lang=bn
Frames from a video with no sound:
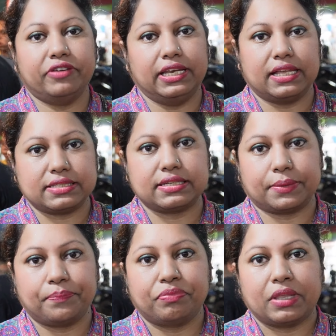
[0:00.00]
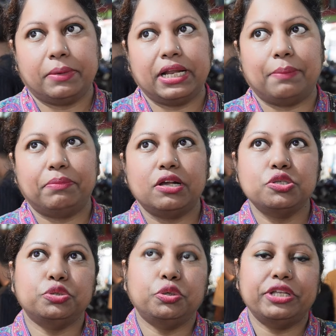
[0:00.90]
ফিল আছে মানে আপনারা
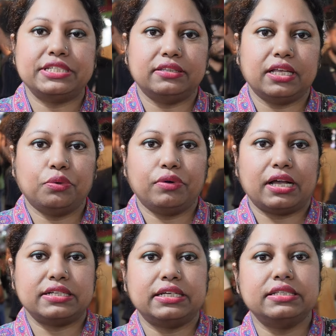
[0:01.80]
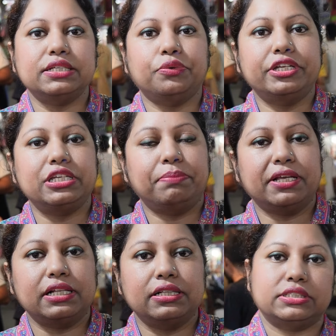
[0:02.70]
যদি ওই চিন্তা করে আসেন যে ওই
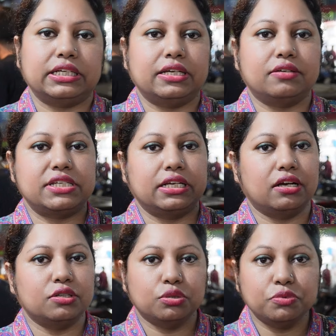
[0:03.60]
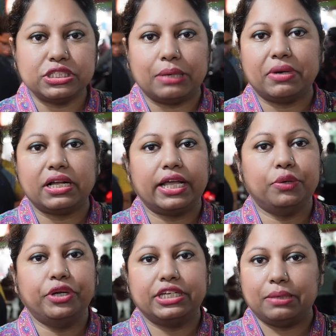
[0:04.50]
টিপিক্যাল যে সিঙ্গারা সমুচা আমরা খাই
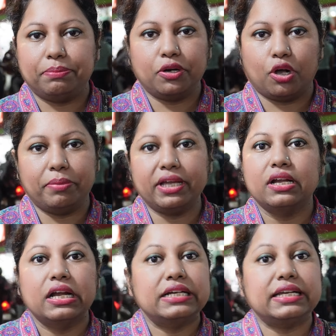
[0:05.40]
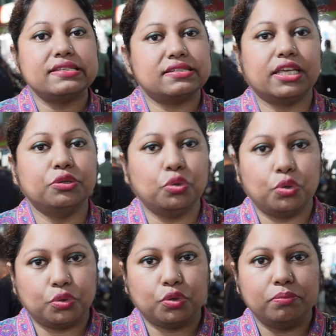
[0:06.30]
ওই টাইপের হবে টেস্ট কিন্তু
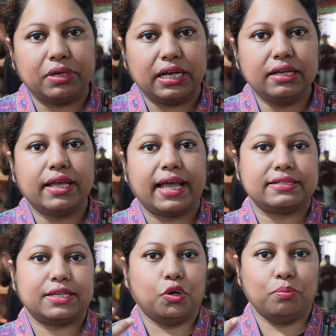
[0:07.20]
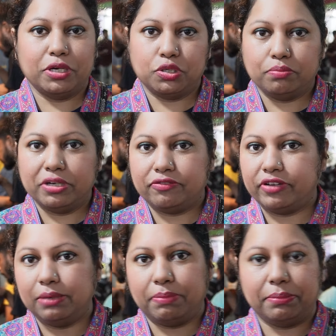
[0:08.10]
ওরকম না একটা হোমমেড হোমমেড
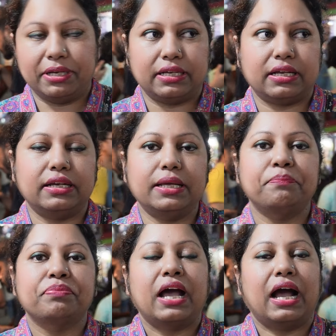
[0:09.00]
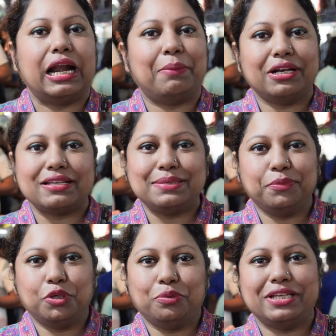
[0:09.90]
ফিল পাবেন এখানে আর আমার কাছে
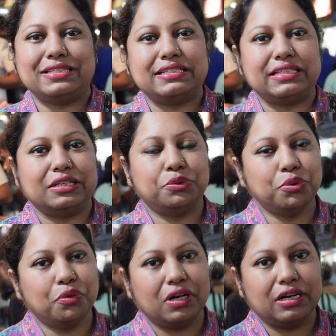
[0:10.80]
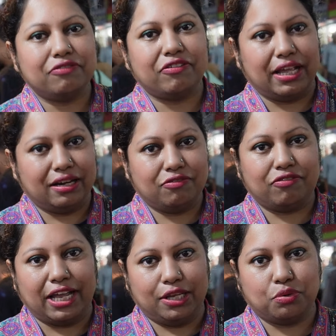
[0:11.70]
মনে হয়েছে যেহেতু ওনারা ফ্রায়ারে
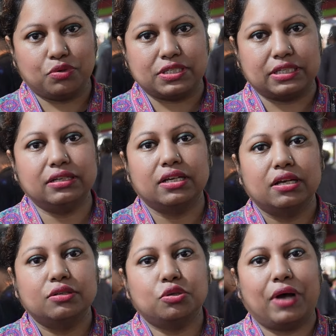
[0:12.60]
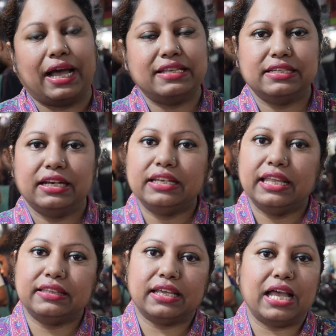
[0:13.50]
ফ্রাই করছেন তো হাইজিনের
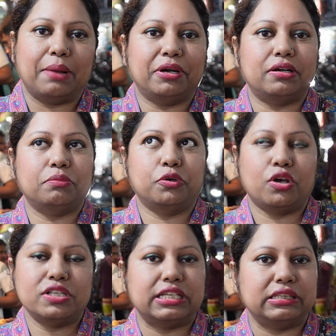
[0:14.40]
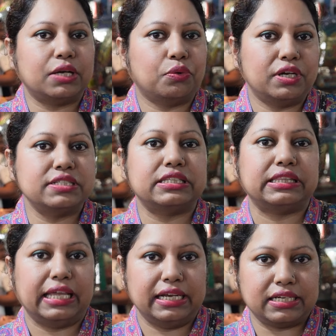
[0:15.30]
দিক থেকে আমার মনে হয় চিন্তা করলে যে
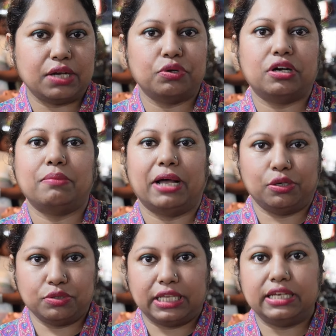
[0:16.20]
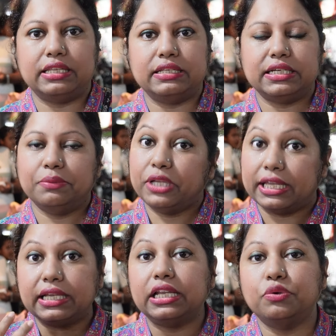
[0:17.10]
তেলটা ওনারা ভালো তেলই দিচ্ছেন এবং
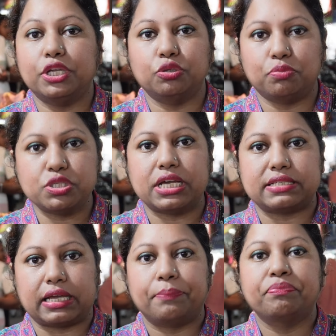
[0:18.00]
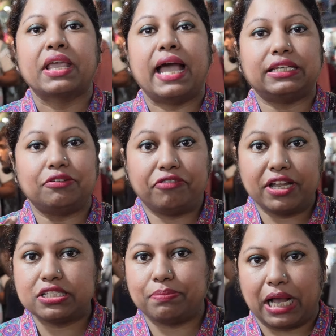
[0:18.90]
খেতে গেলেও কিন্তু বোঝা যায় একটা
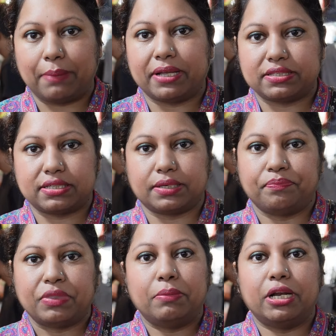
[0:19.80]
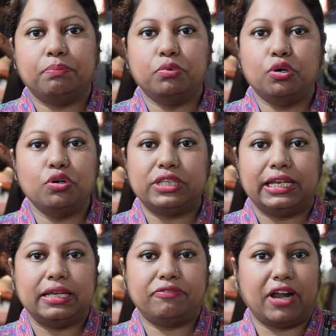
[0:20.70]
ফ্রেশ ভাব আছে মানে পুরনো
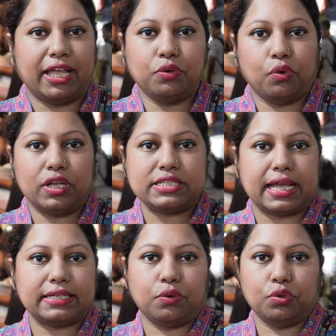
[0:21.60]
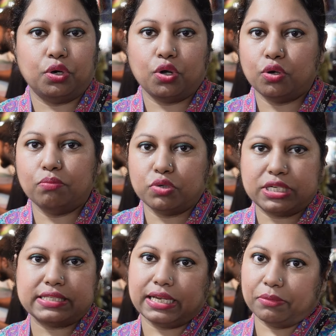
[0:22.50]
তেলে ফ্রাই করলে যে একটা অন্যরকম
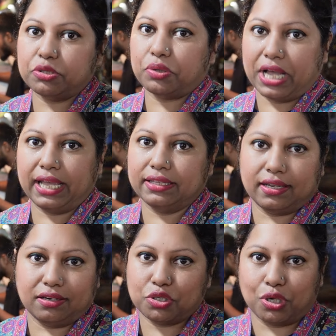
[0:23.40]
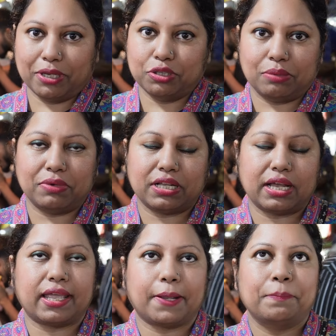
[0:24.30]
বোঝা যায় আমরা তো খাই তাই না সবাই তো আমরা
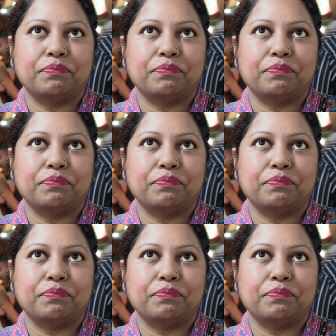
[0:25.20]
খাই